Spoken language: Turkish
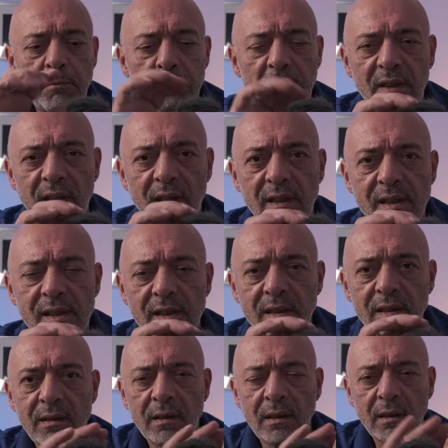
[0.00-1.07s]
Bir
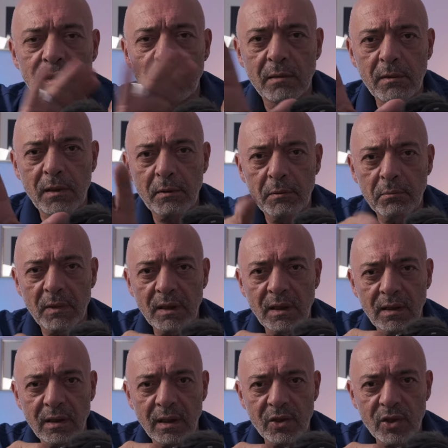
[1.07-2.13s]
tanesi tamamen
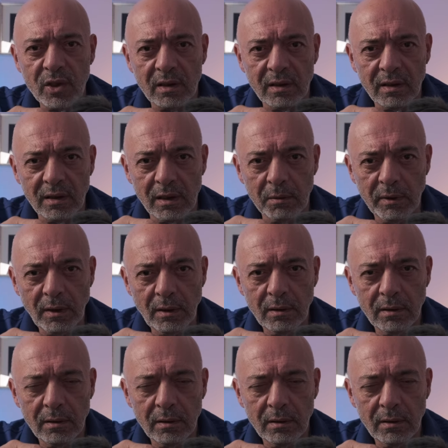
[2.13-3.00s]
makineden çıktığı gibi